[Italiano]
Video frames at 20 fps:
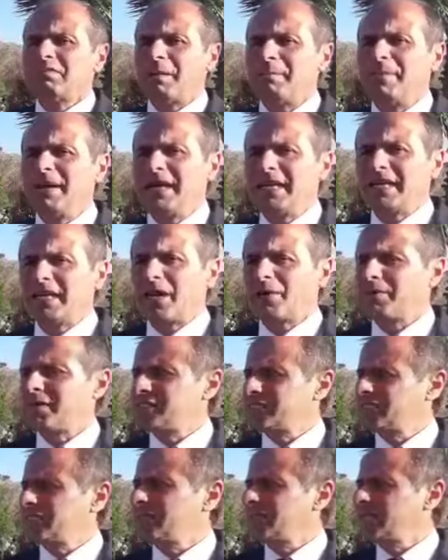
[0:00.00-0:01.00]
va bene che
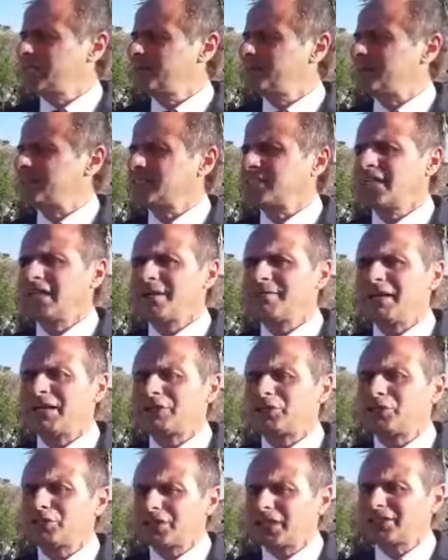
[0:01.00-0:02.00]
queste mascherine le
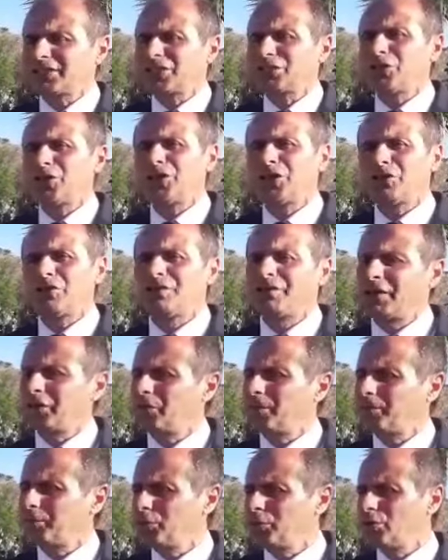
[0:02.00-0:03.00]
mettono. Tante donne non
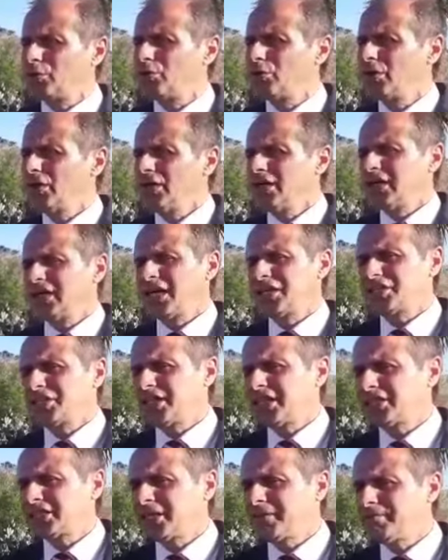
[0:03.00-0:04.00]
fanno più la
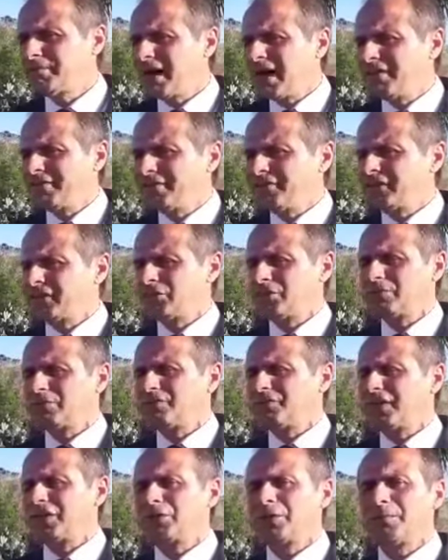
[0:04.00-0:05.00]
ceretta e i baffi,
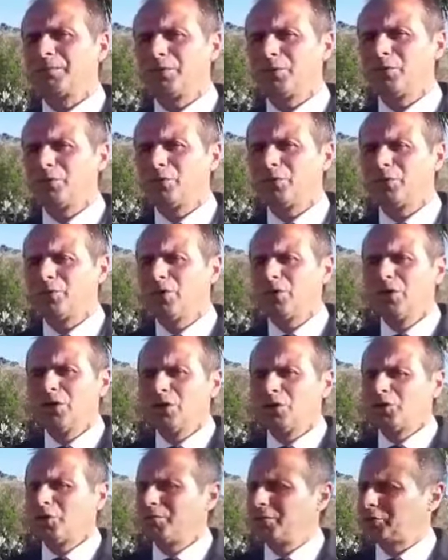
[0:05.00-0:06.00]
non, più,
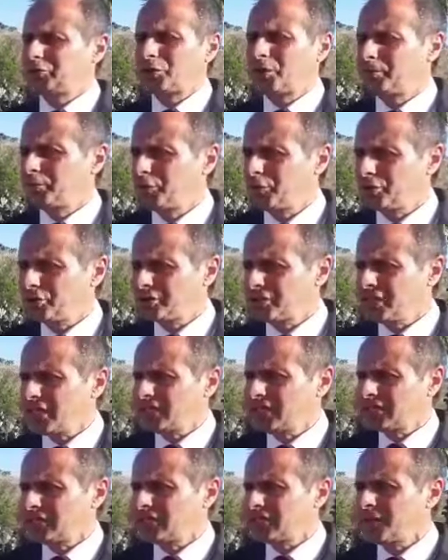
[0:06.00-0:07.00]
non mettono più i
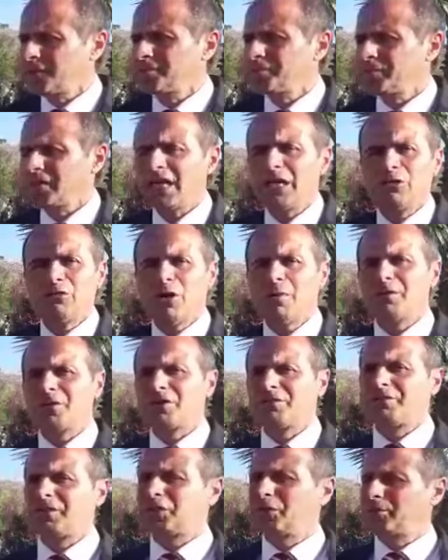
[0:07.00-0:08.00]
rossetti e gli
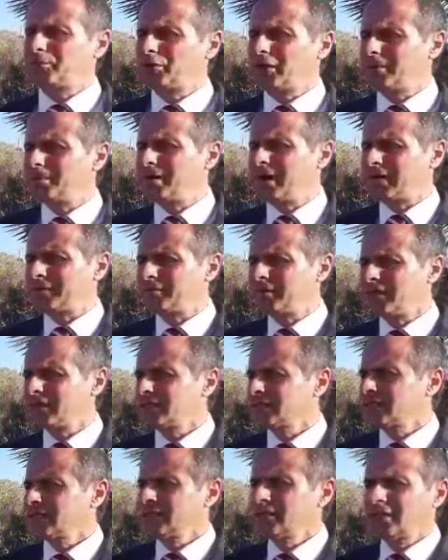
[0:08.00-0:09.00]
uomini non fanno più la barba.
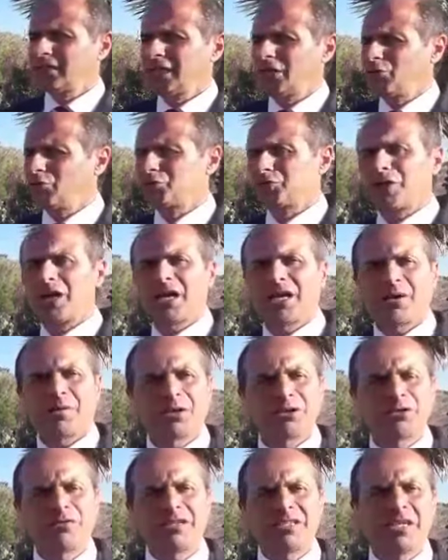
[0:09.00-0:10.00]
Le usano anche
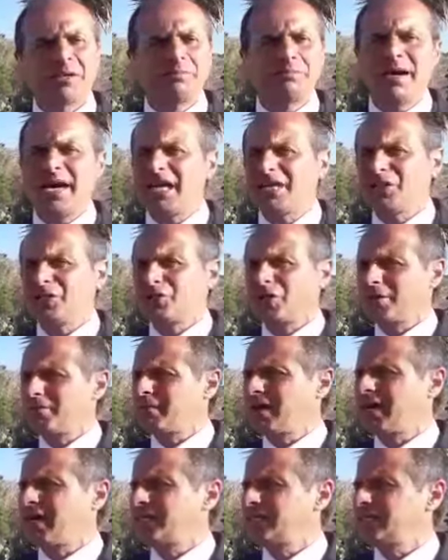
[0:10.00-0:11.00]
quando vanno al bagno che
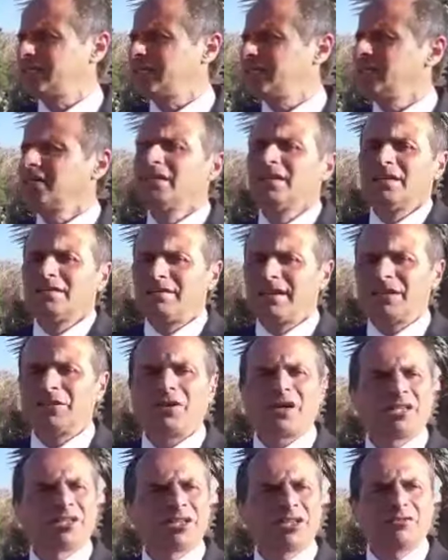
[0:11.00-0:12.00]
magari
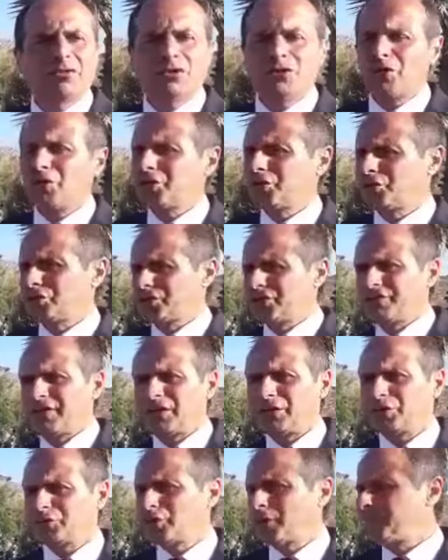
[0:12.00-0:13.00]
fanno cattivi odori così
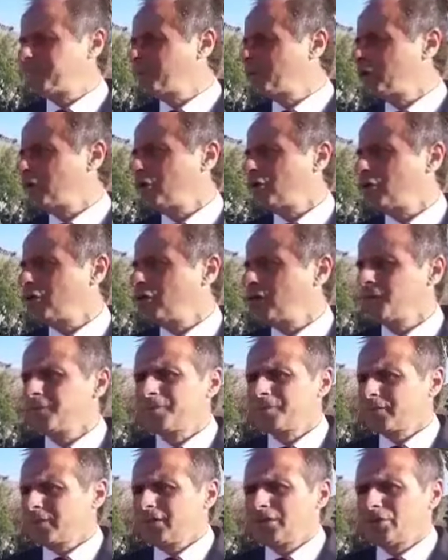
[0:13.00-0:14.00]
fanno doppio,
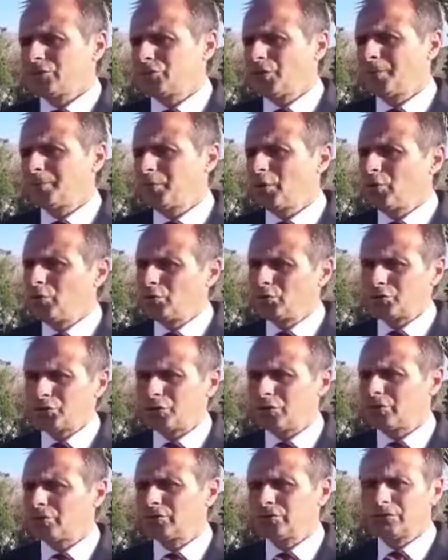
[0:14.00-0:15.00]
doppio
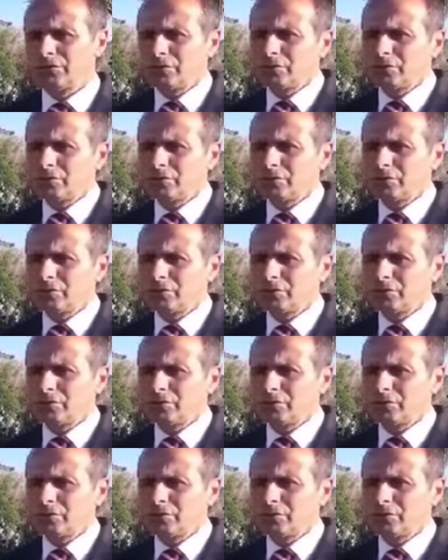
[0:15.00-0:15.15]
uso,